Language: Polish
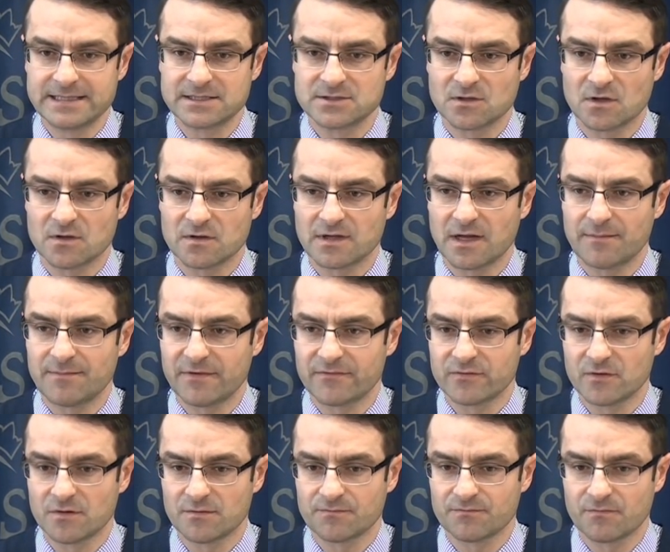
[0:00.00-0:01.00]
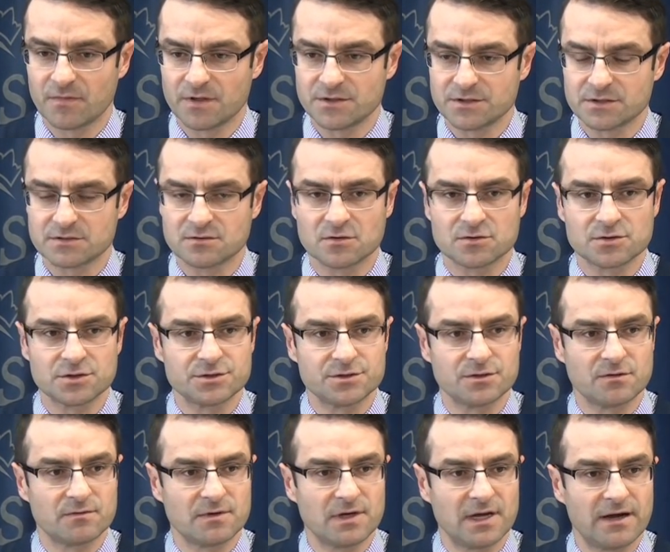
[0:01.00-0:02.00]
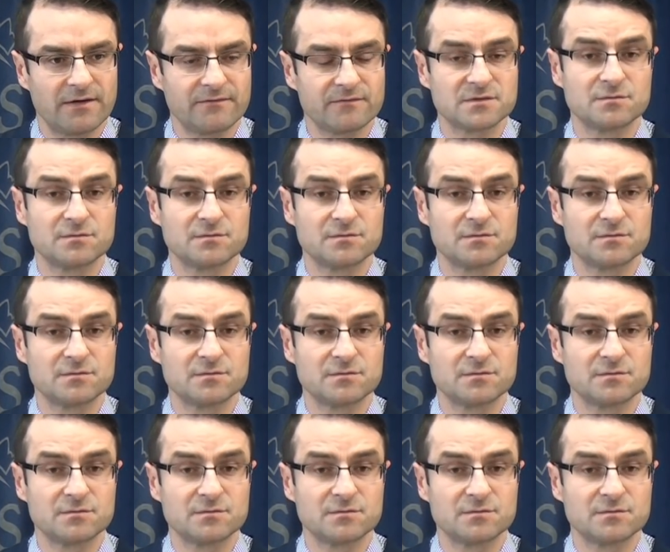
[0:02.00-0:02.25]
co na pewno będzie z korzyścią dla